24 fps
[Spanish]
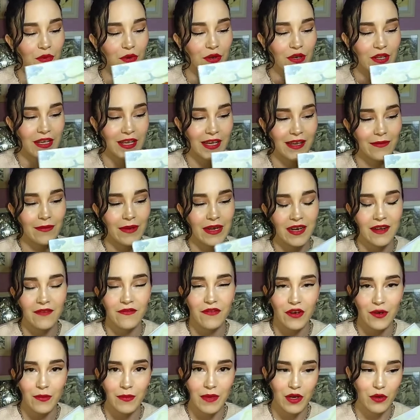porque van a
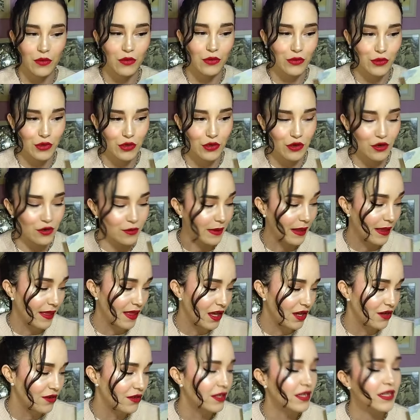formar un solo
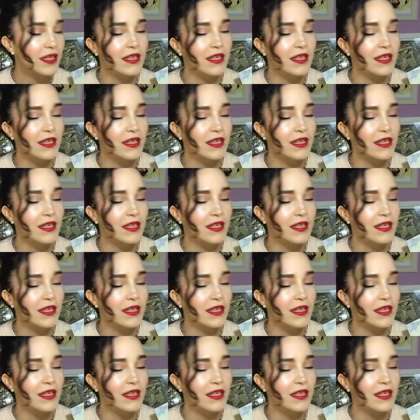vídeo.